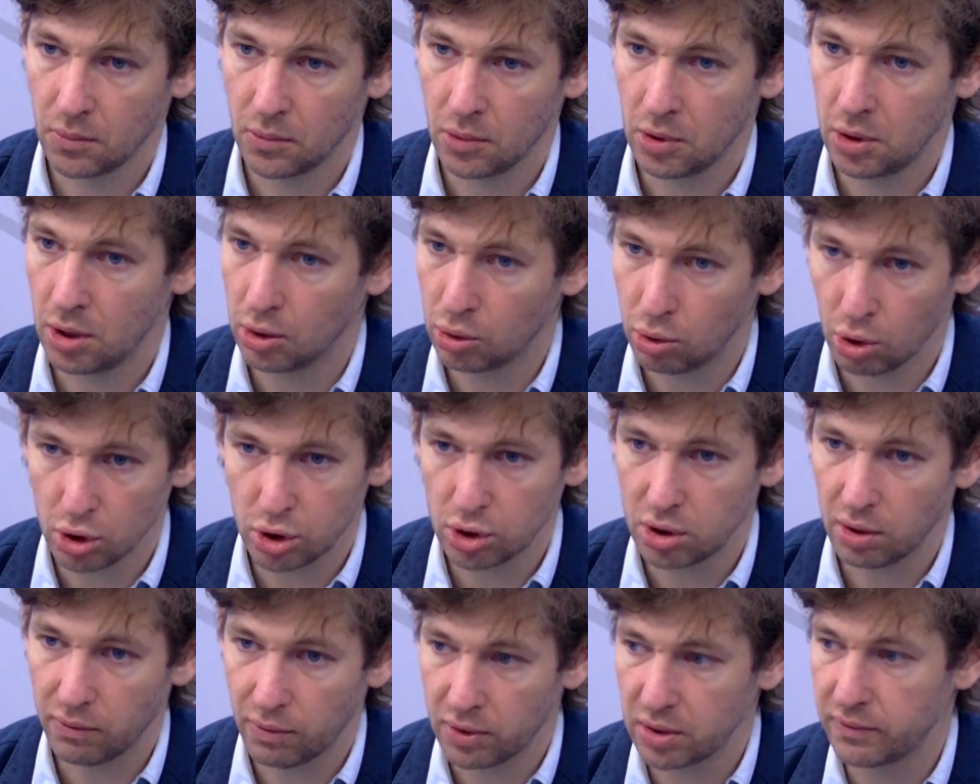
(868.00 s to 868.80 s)
не то,
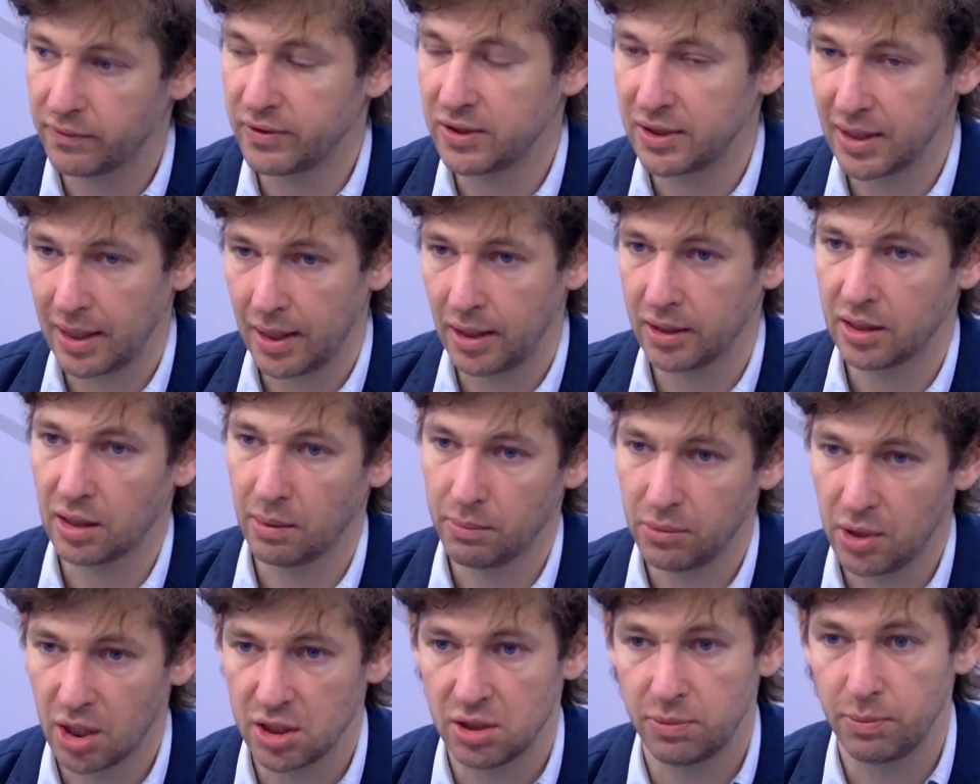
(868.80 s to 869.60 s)
что вот взяли
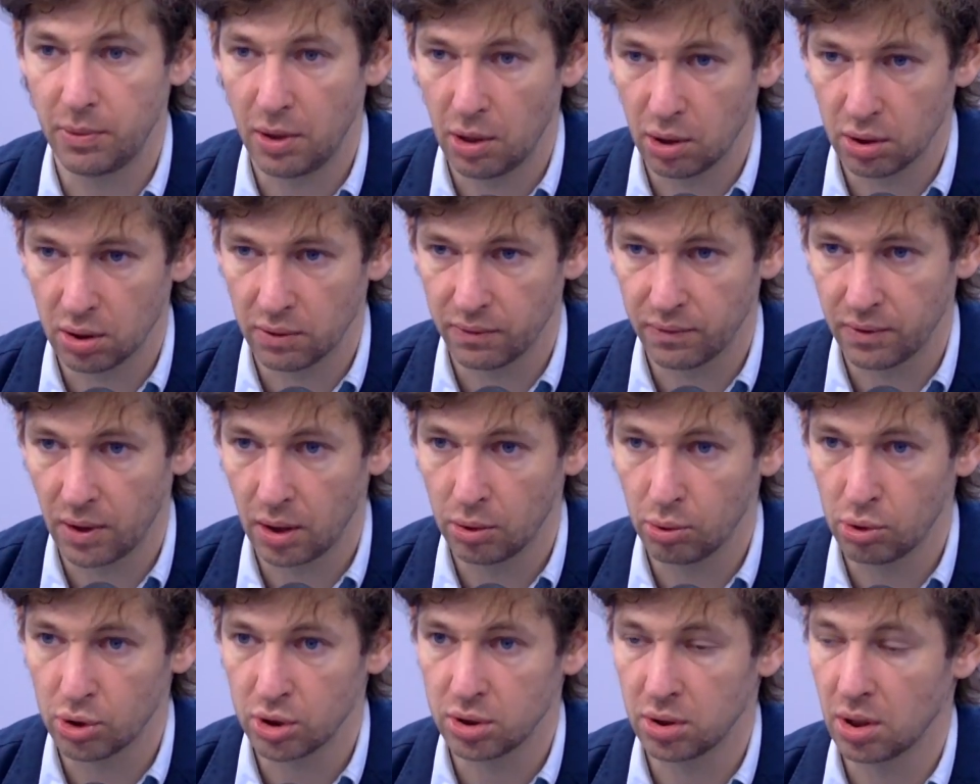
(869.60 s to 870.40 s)
там 10 миллионов, а
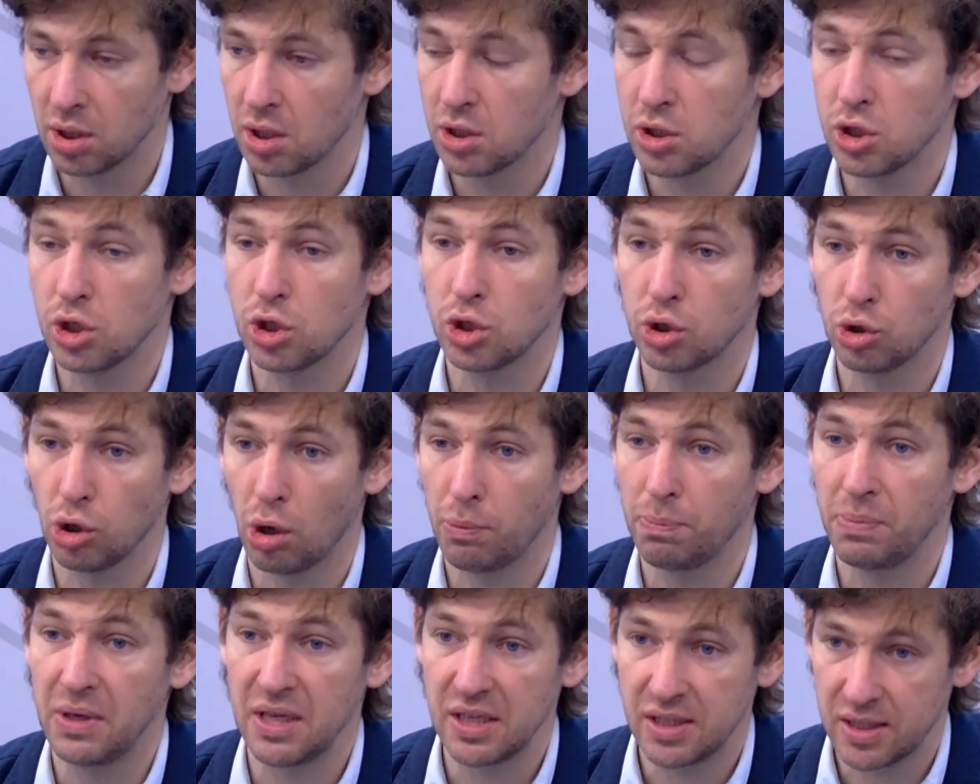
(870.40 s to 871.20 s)
нужно
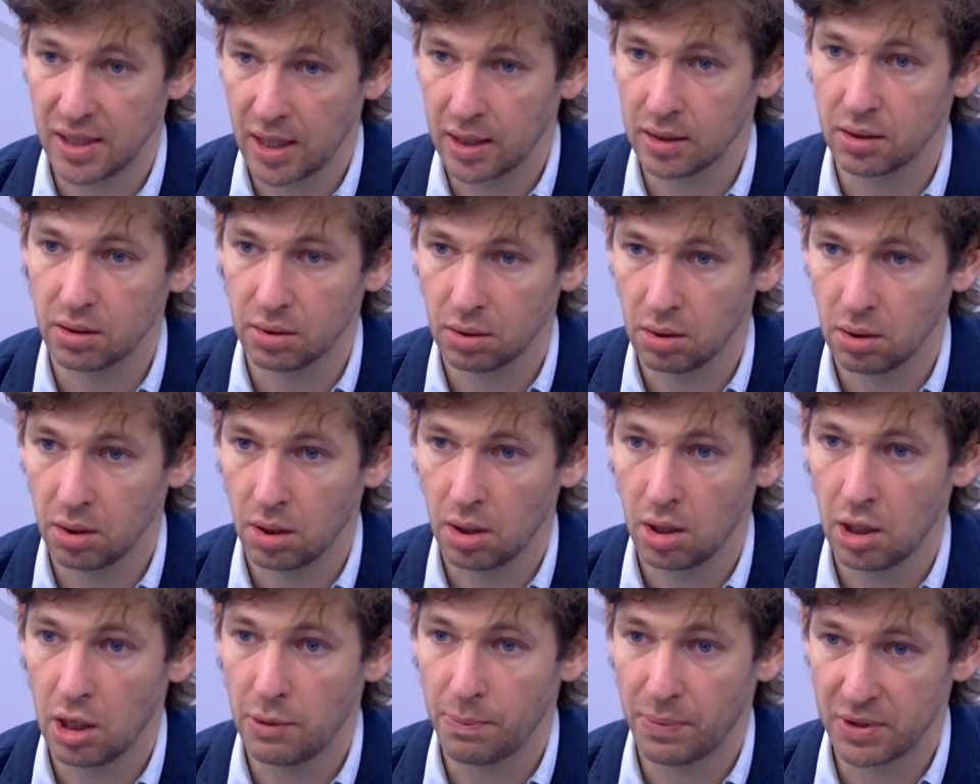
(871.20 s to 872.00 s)
150
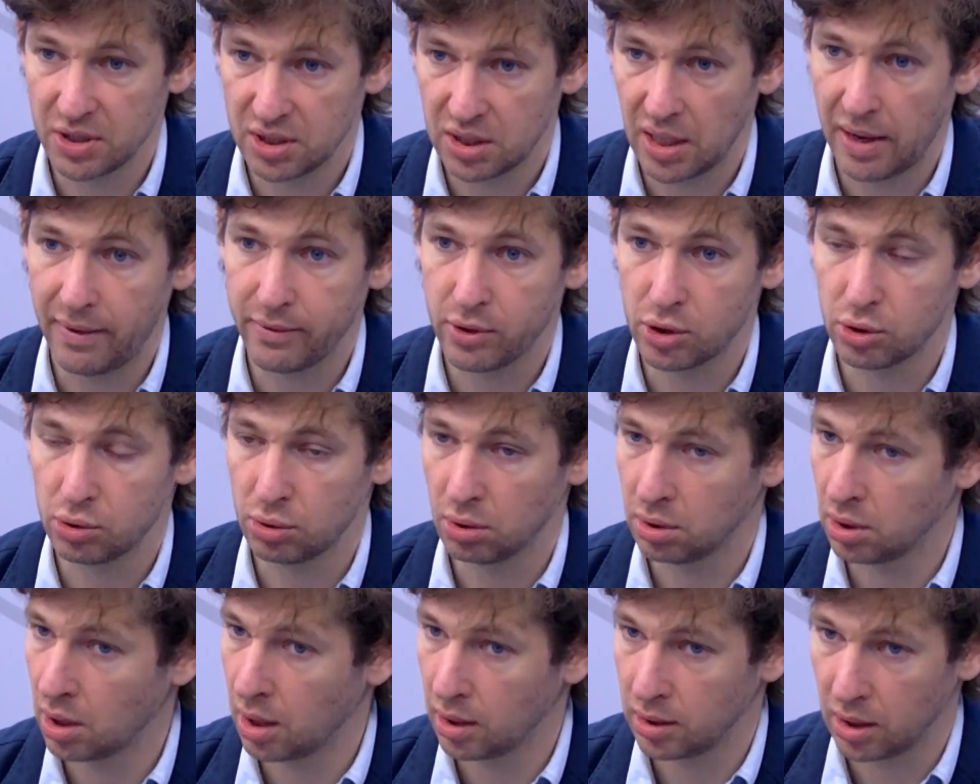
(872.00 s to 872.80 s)
и поставить
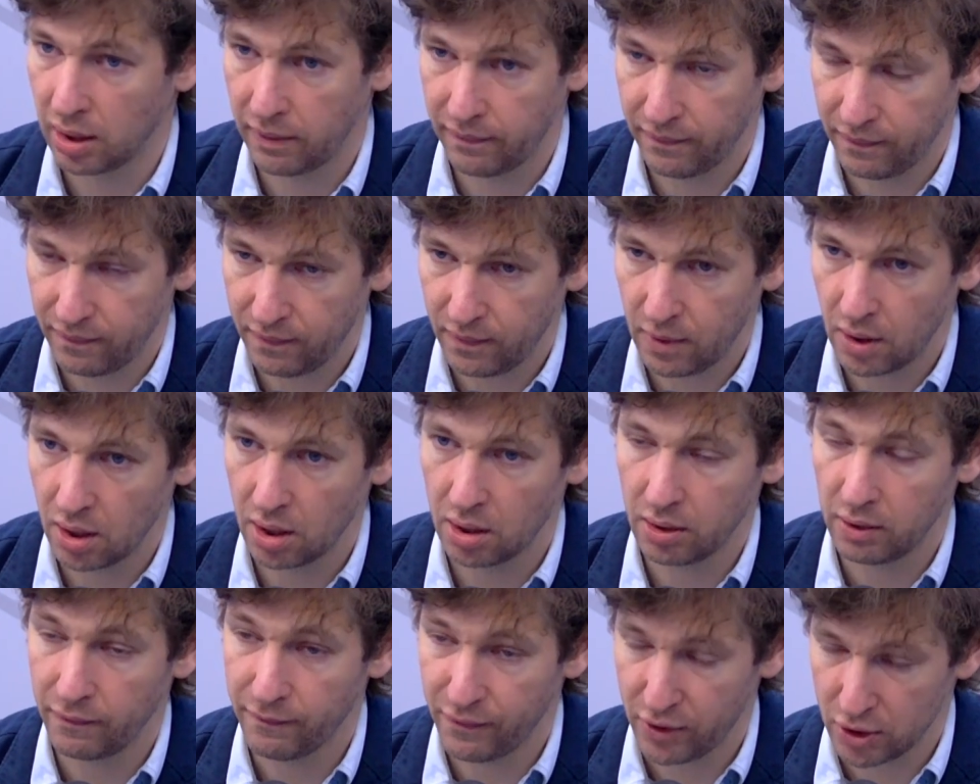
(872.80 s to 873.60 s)
что на, на
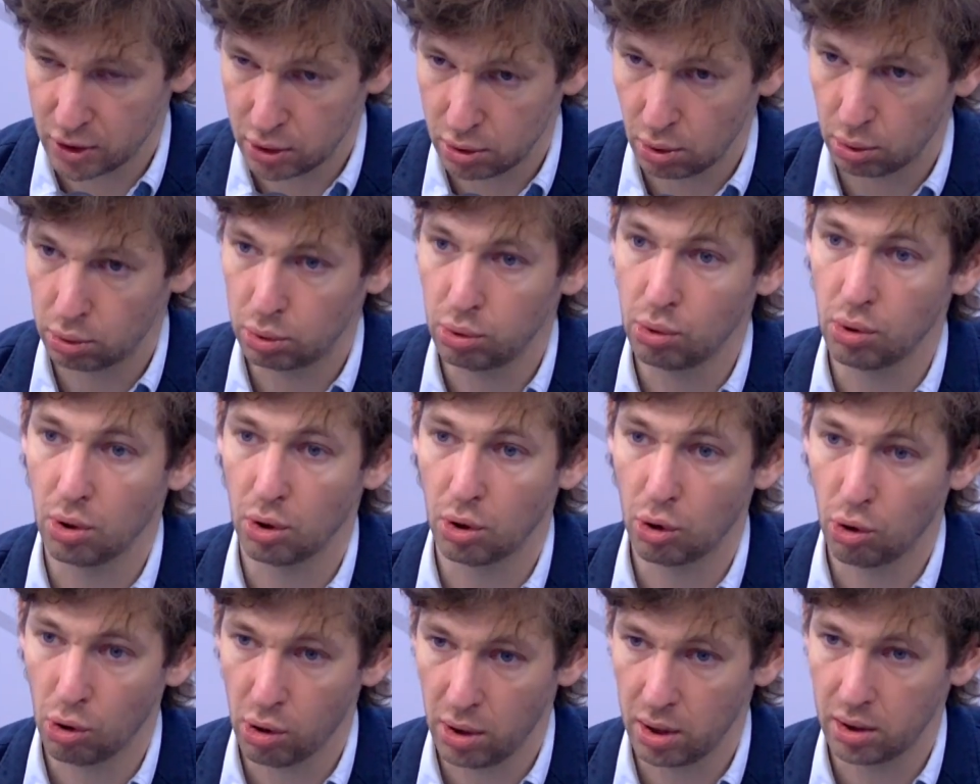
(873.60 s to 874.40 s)
э, инфраструктуру
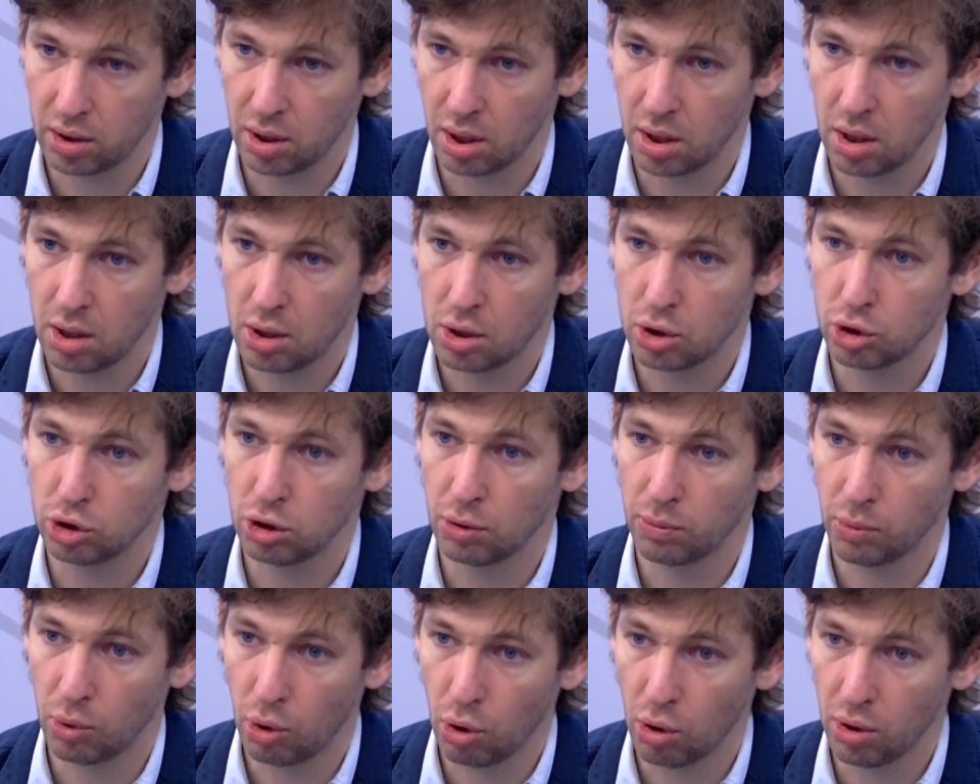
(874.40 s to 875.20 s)
города,
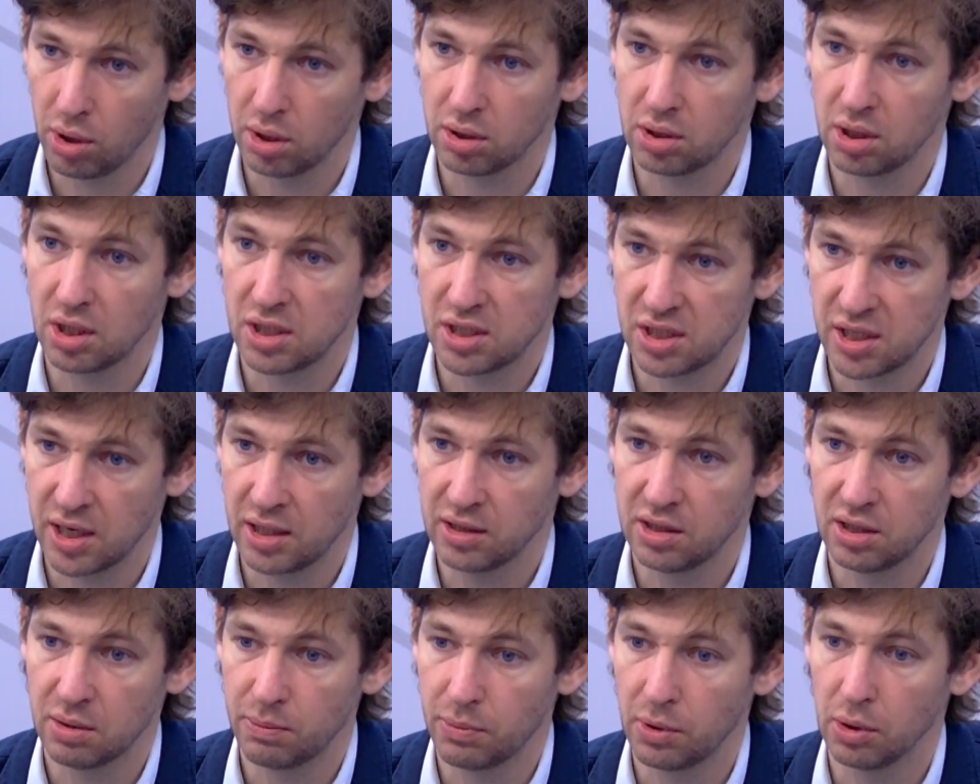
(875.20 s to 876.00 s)
чтобы город и
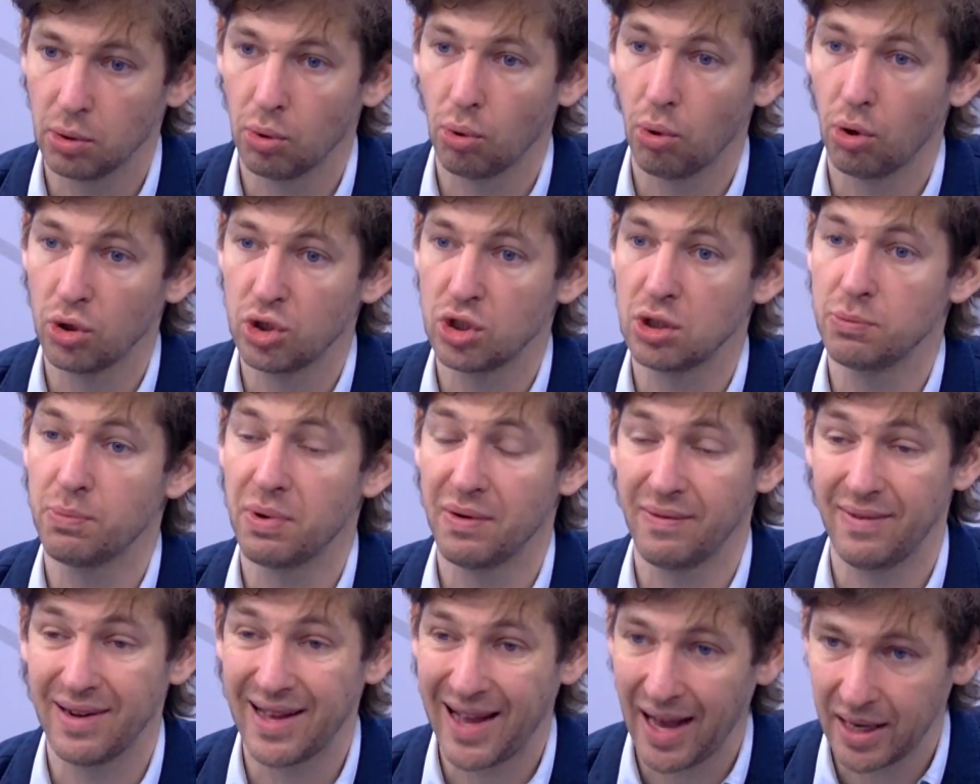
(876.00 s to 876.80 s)
центр был очень
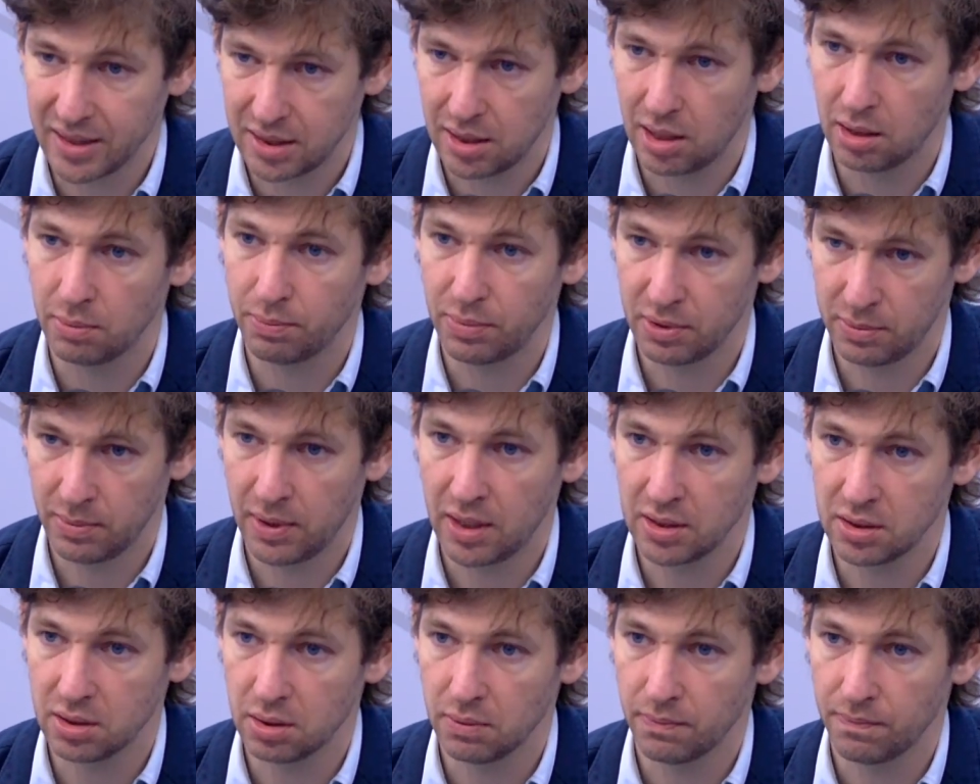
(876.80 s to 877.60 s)
привлекателен,
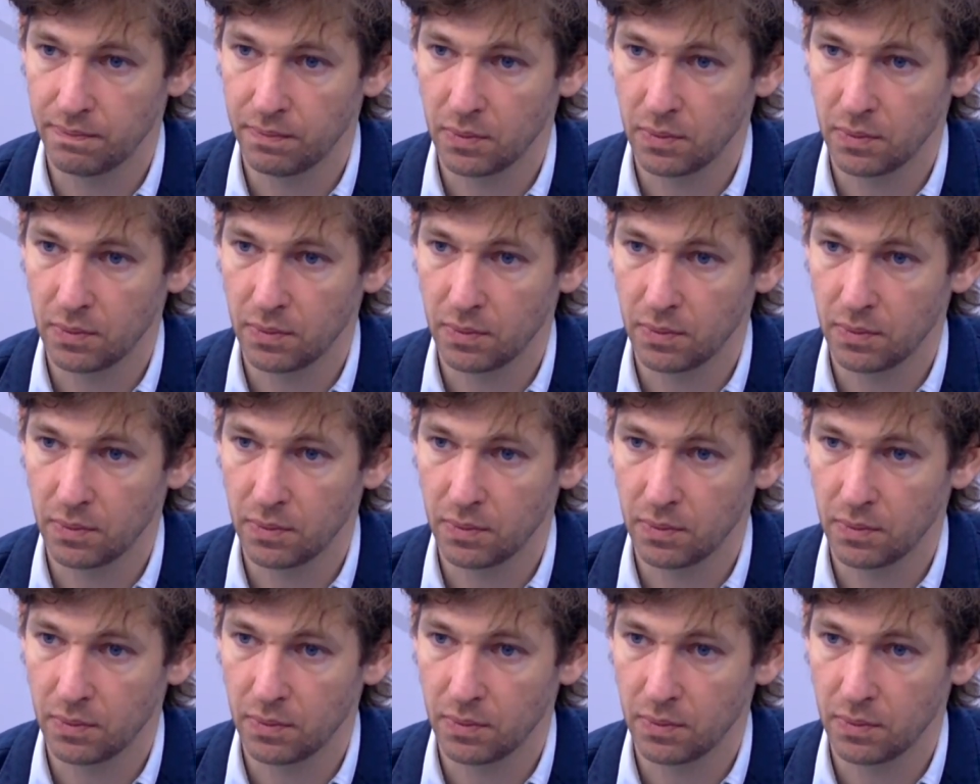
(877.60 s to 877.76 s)
понимаете?